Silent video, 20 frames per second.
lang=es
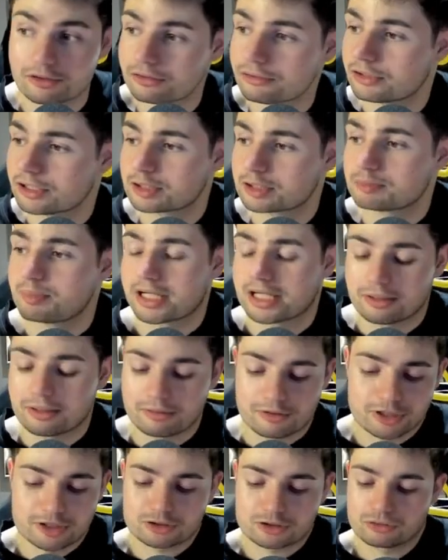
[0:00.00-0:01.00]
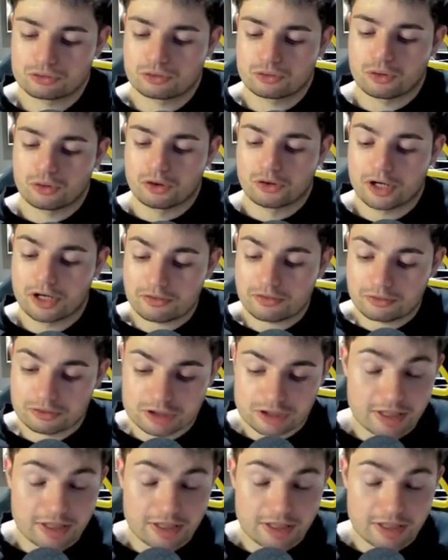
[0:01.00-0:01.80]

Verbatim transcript: Con España, porque son jugadorazos.